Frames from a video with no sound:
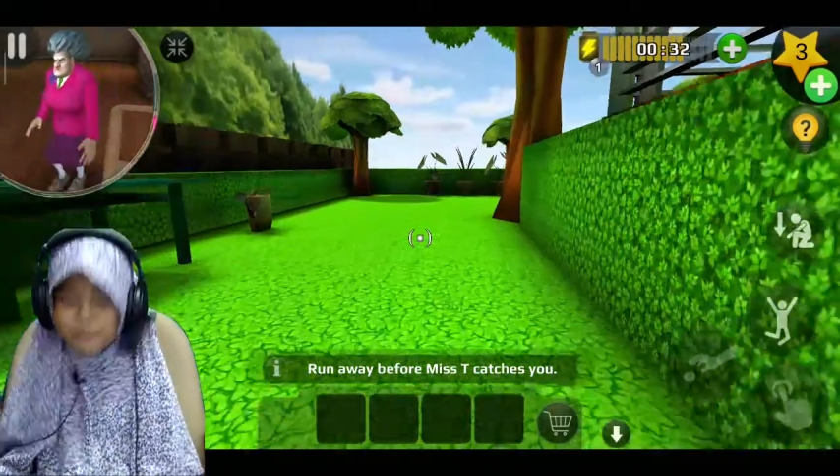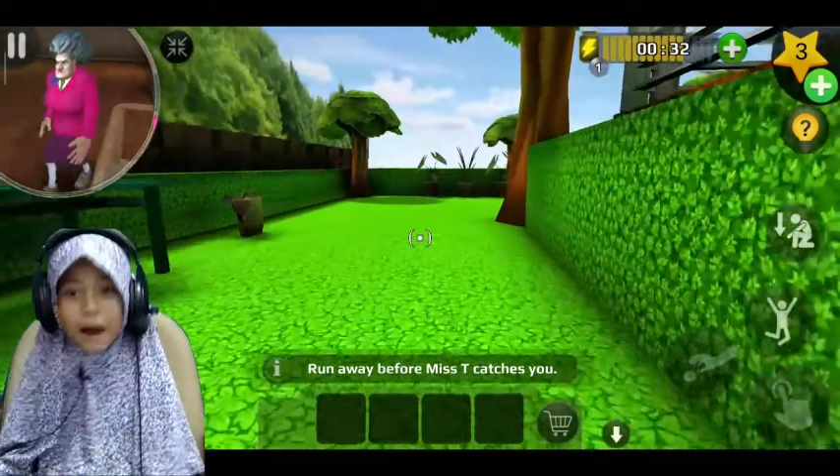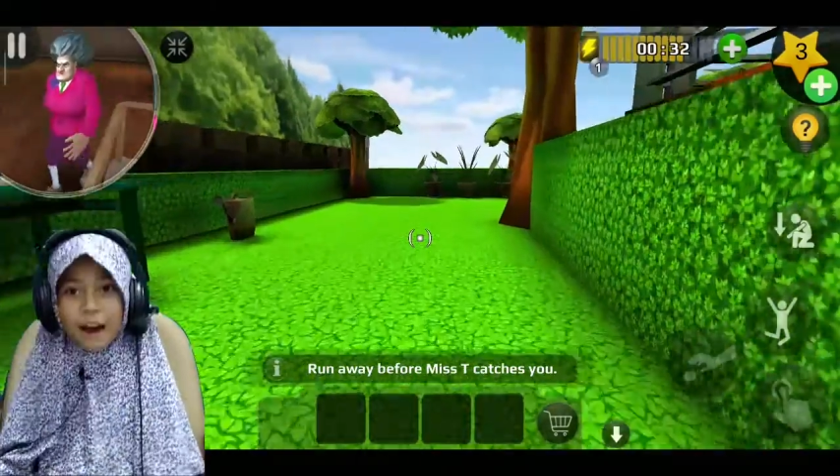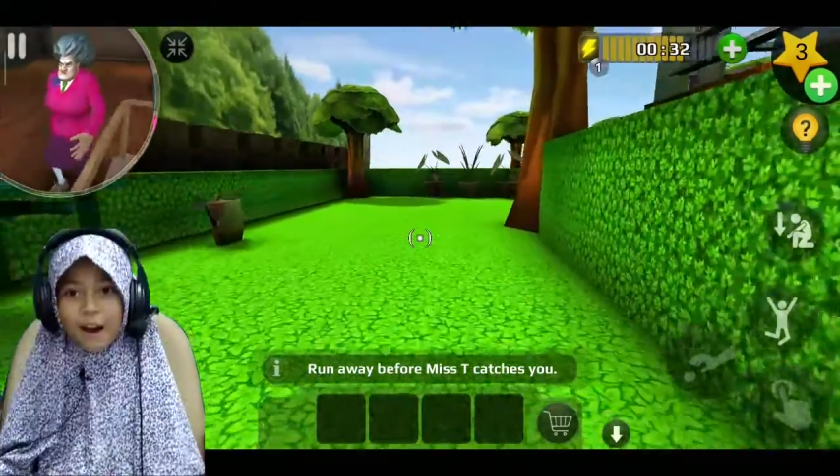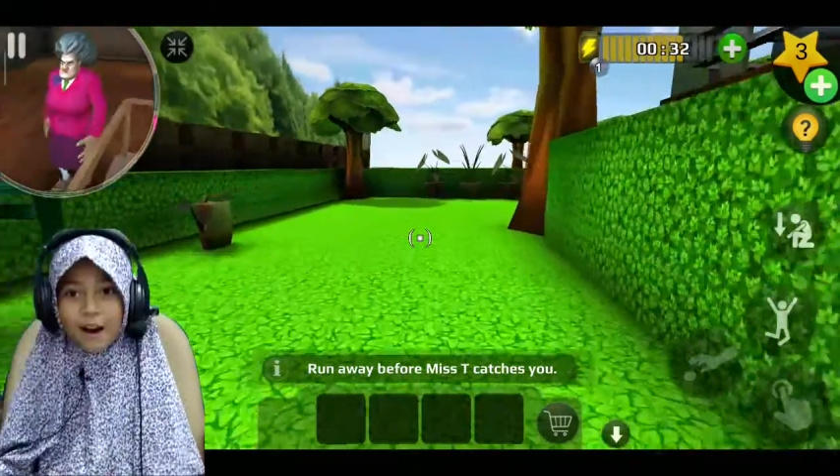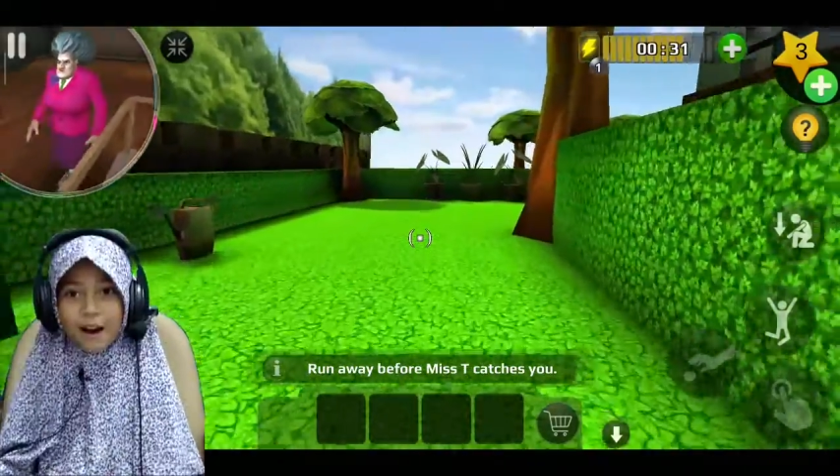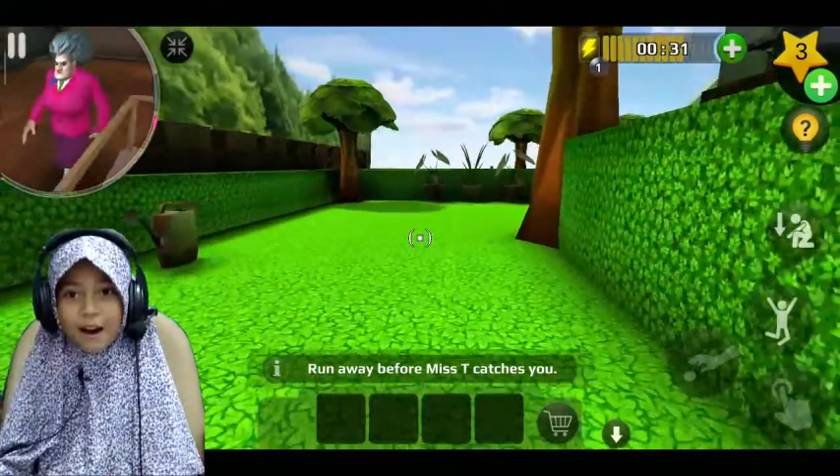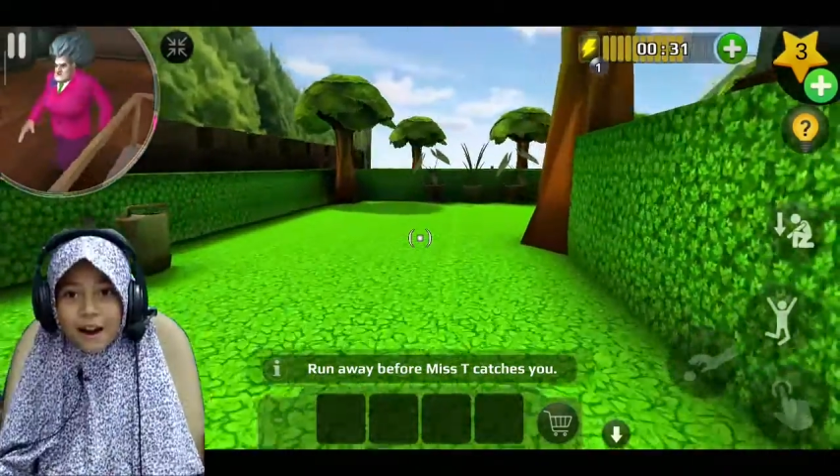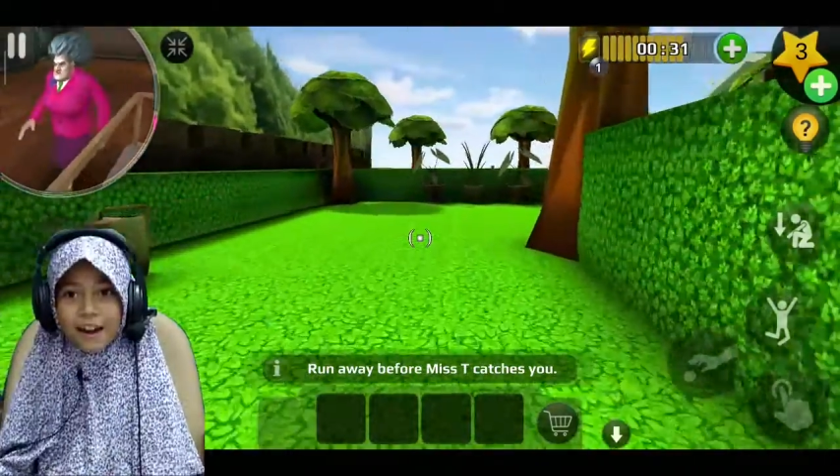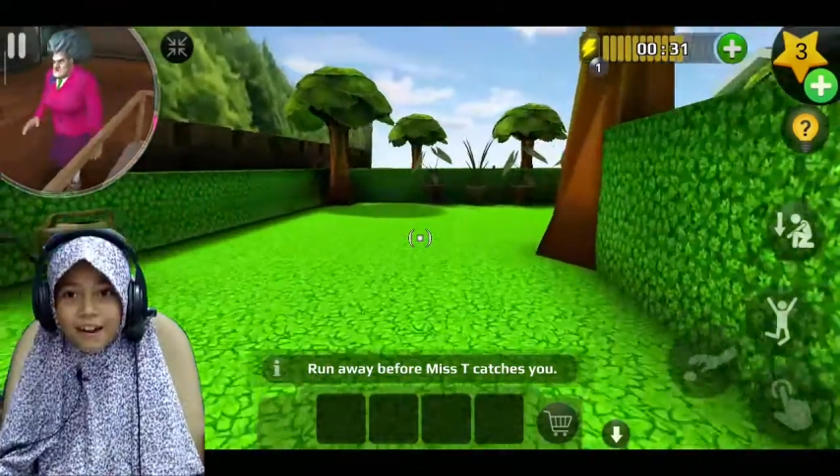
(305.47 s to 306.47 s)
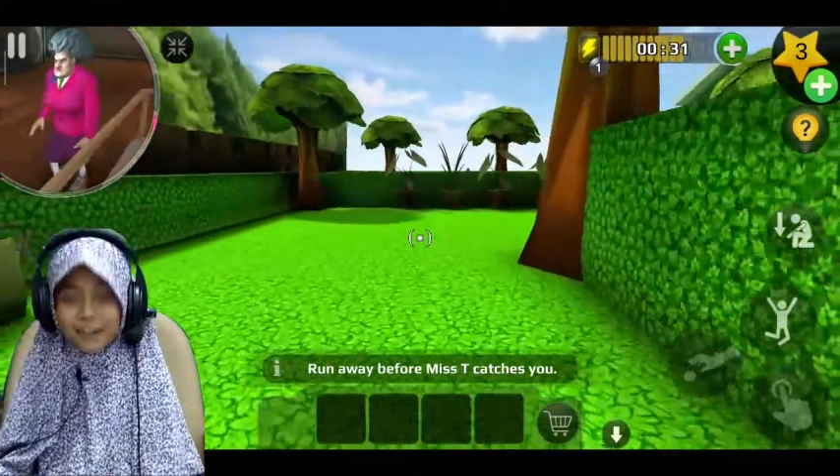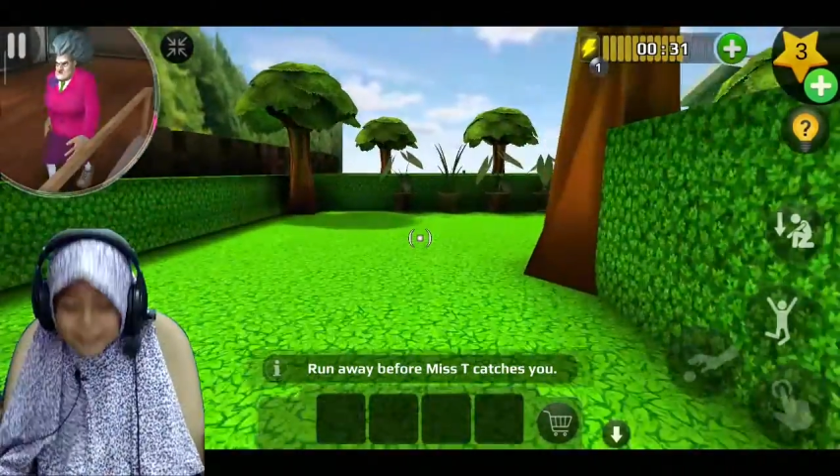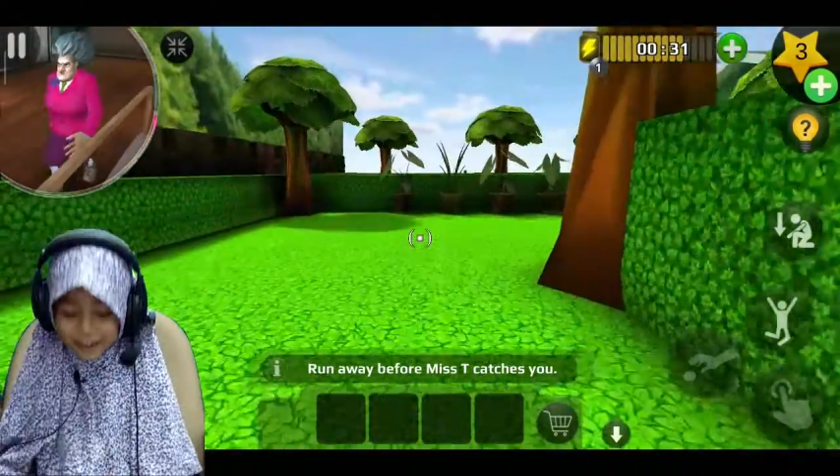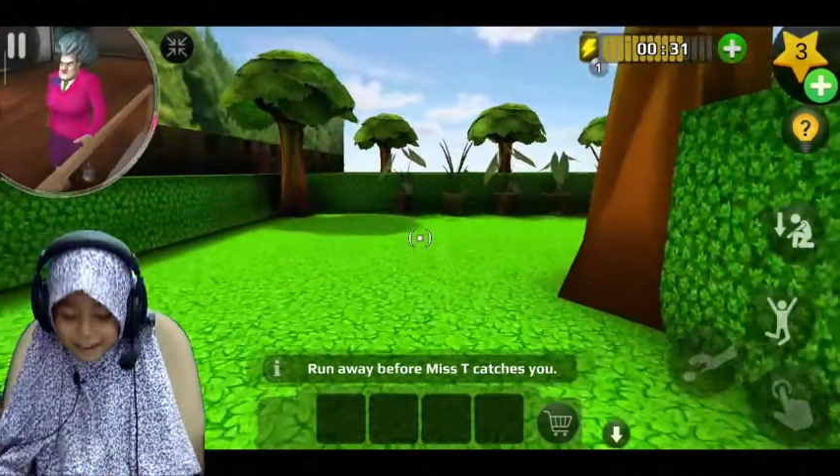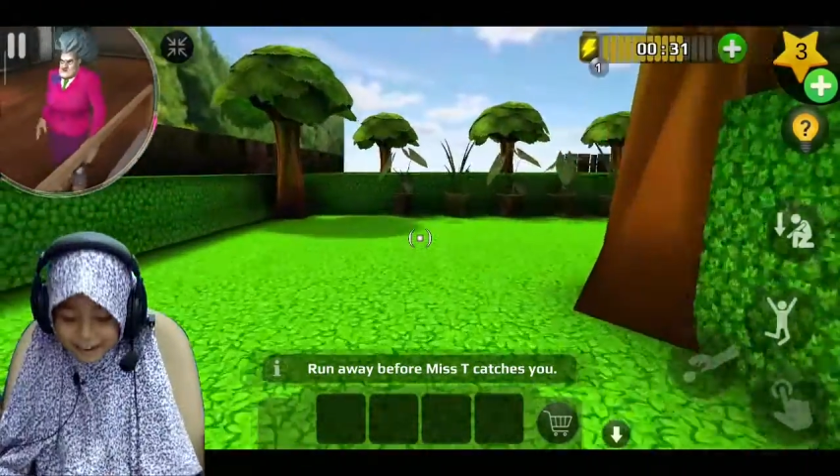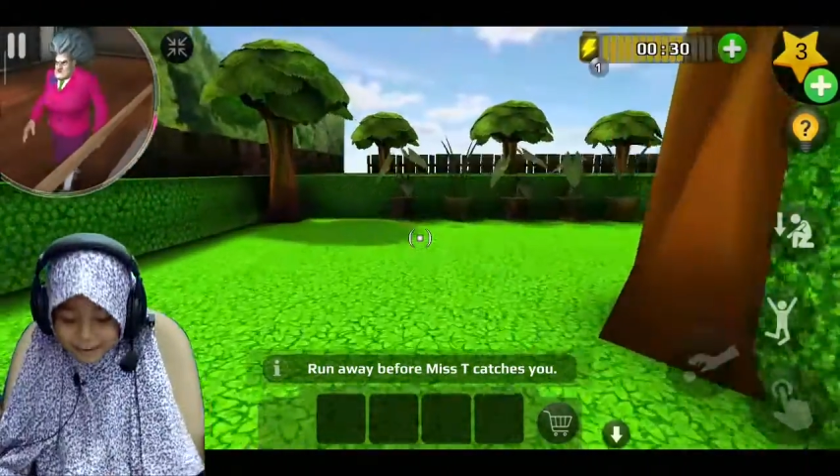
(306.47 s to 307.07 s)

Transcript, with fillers: balon. Oke, okay,